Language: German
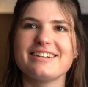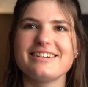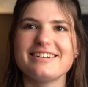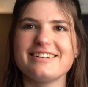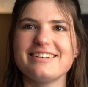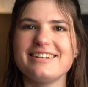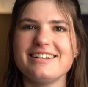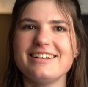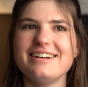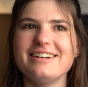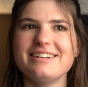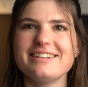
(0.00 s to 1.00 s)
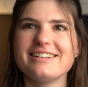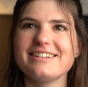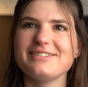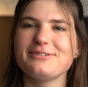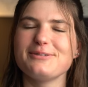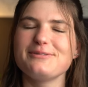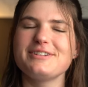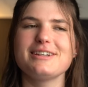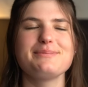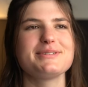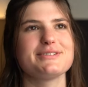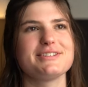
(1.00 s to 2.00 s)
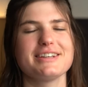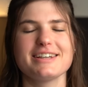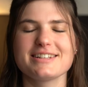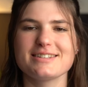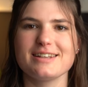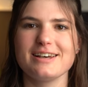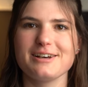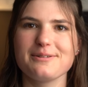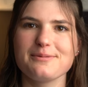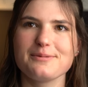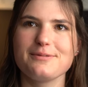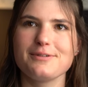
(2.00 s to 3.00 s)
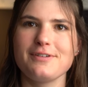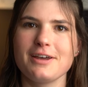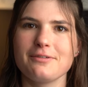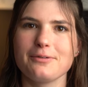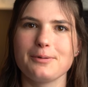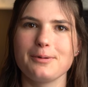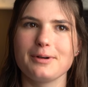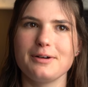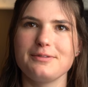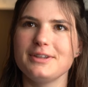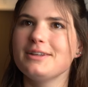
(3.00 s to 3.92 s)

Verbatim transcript: Ja, genau, fünf Tipps fünf Tipps und Tricks äh, für Pferdefotografie.